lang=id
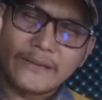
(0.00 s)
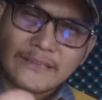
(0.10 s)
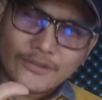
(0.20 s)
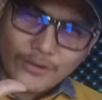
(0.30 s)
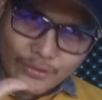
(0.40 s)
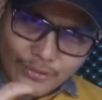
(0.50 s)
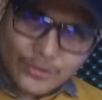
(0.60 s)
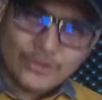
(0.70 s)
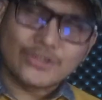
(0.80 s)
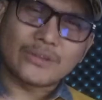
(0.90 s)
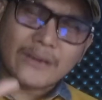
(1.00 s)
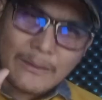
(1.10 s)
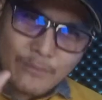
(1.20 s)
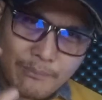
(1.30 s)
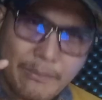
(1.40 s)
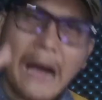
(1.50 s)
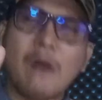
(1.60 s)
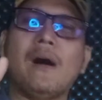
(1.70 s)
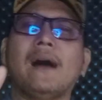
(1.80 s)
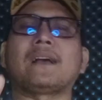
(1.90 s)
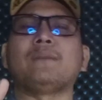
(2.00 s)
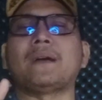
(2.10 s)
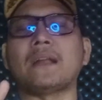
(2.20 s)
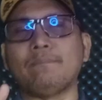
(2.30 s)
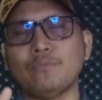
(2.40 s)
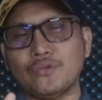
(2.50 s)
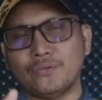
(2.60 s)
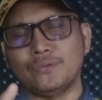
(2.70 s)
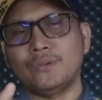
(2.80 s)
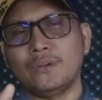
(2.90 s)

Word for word: ini terus kamu bawa kemanapun,